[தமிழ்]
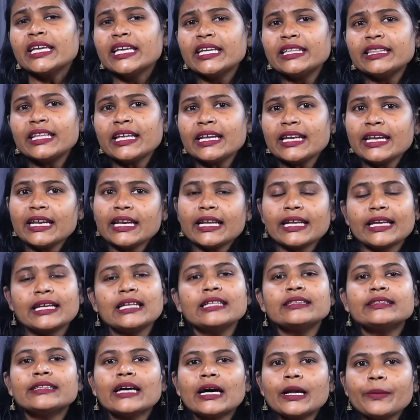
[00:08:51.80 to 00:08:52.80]
இந்த நிலையில
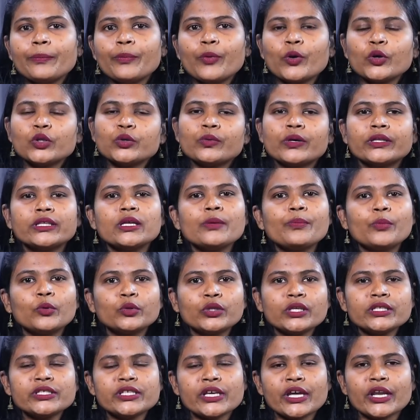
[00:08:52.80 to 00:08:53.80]
தற்போது வந்து
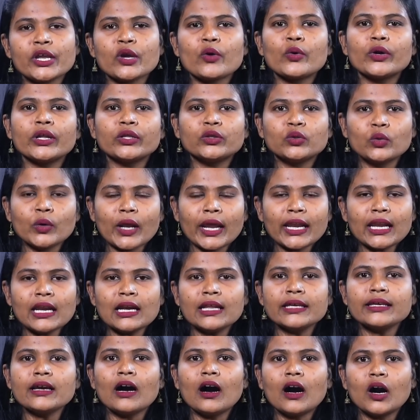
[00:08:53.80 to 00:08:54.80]
புதுச்சேரியோட
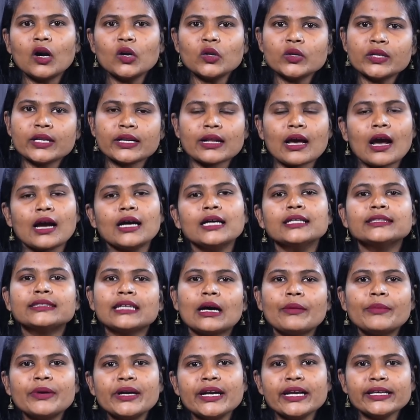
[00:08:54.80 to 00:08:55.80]
துணைநிலை ஆளுநராக
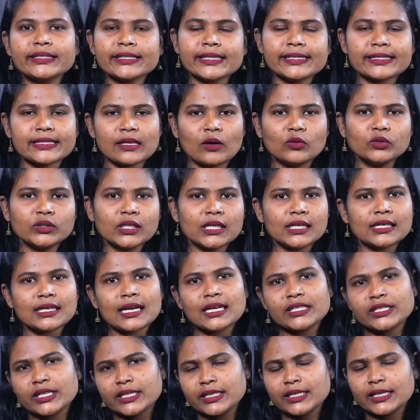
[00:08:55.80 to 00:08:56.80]
தமிழிசை
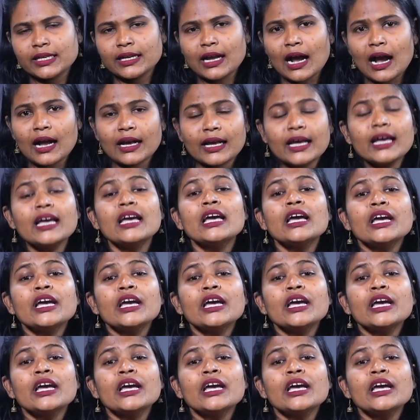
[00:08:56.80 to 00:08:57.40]
சவுந்தரராஜன் இருக்காங்க